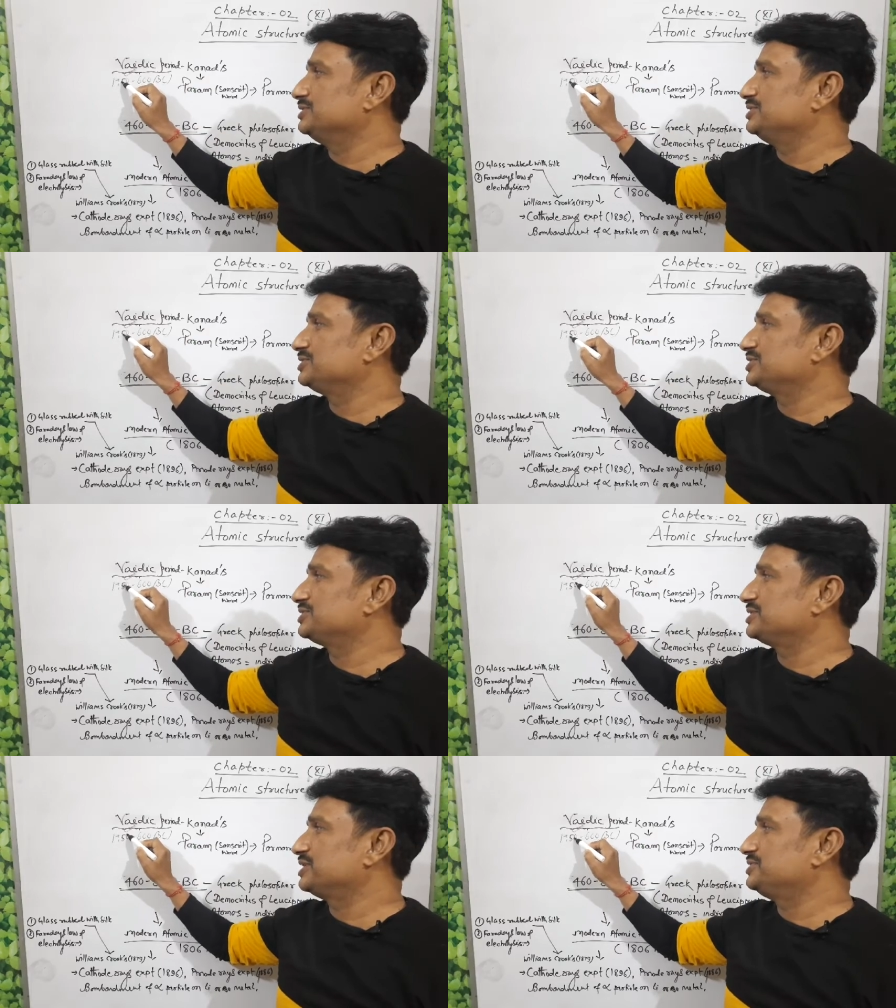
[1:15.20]

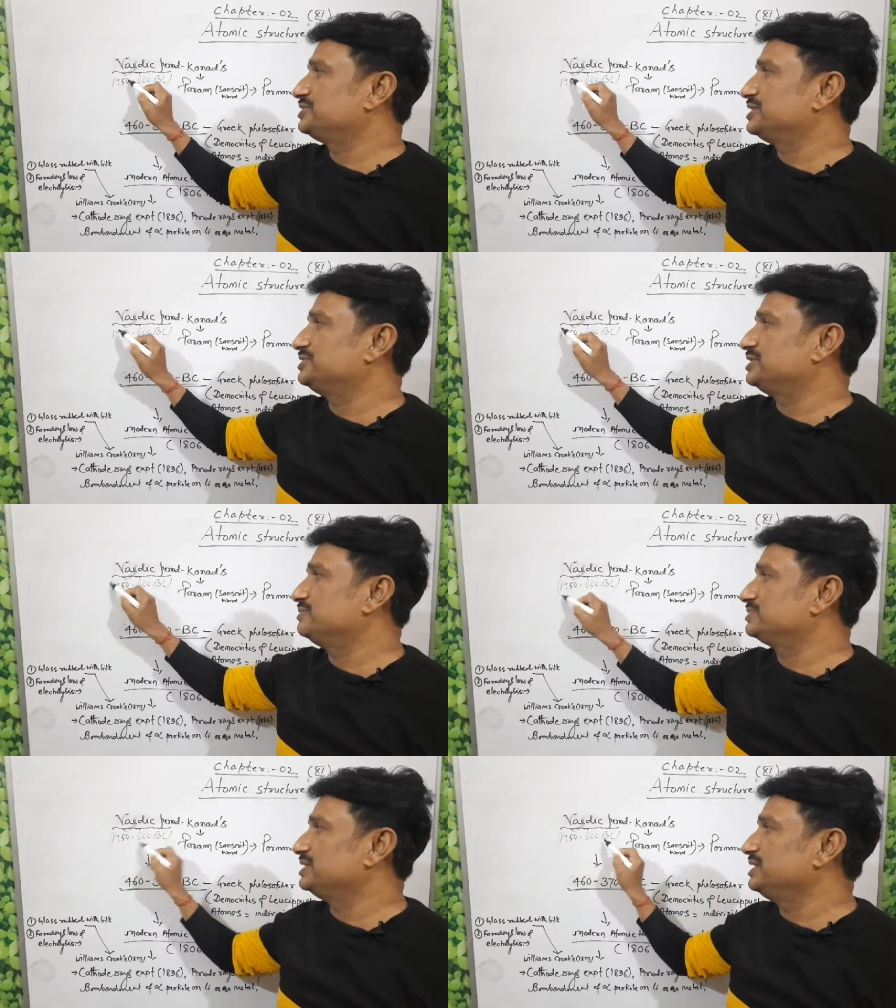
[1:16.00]
जेसस क्राइस्ट के
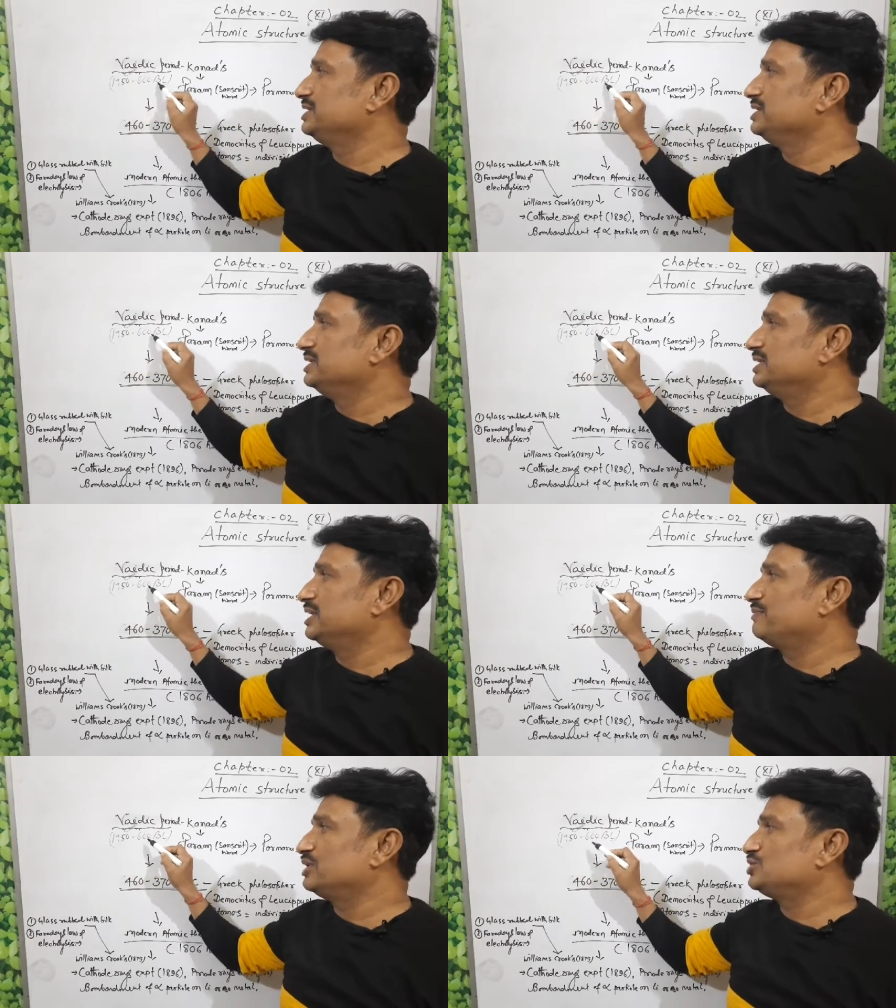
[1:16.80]
जन्म से
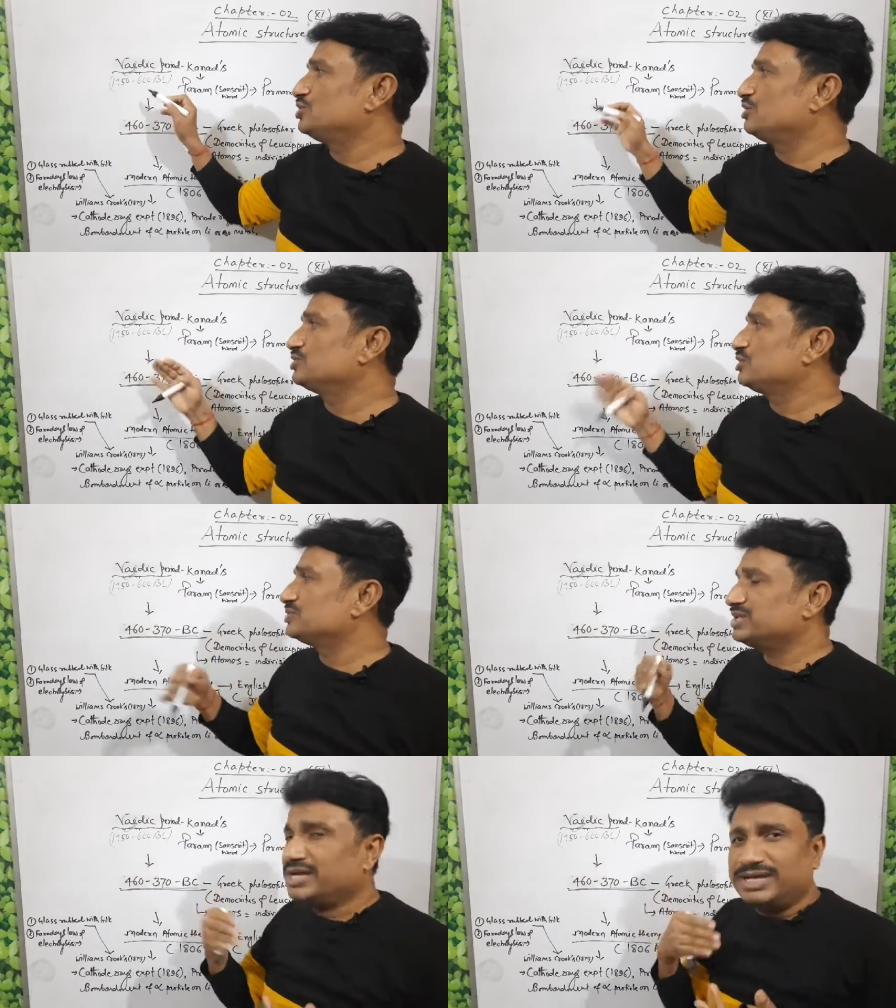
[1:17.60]
लगभग 600
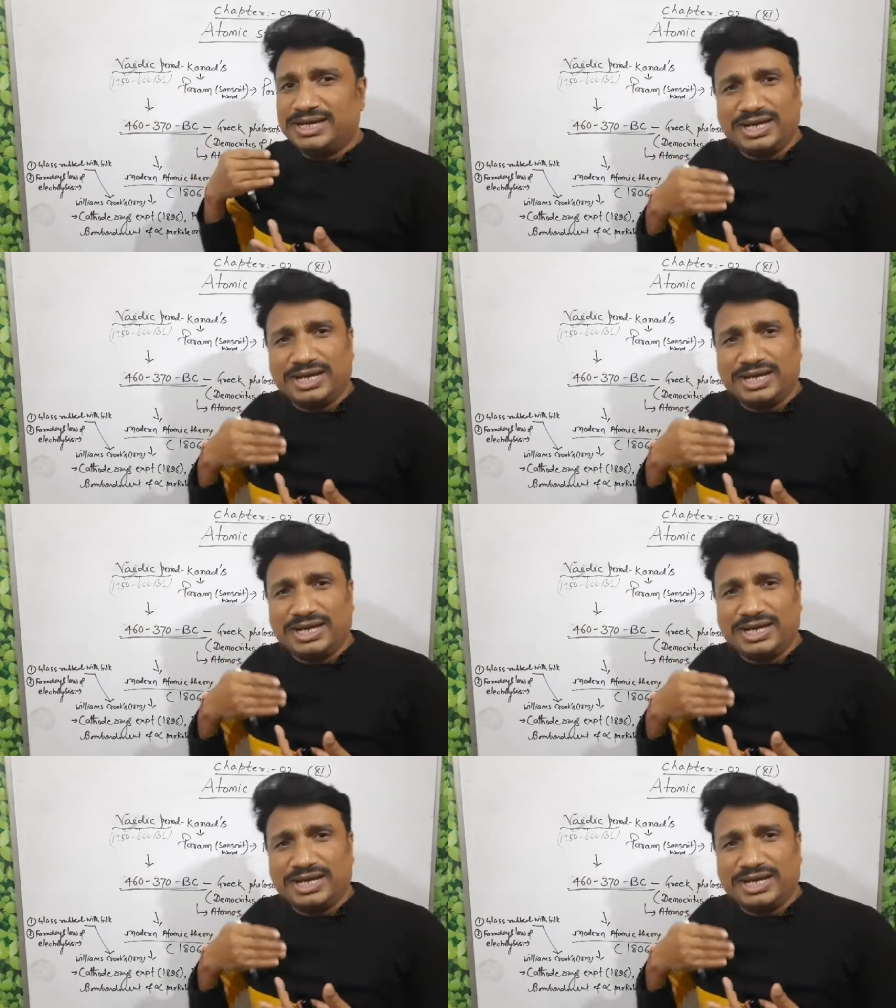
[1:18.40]
से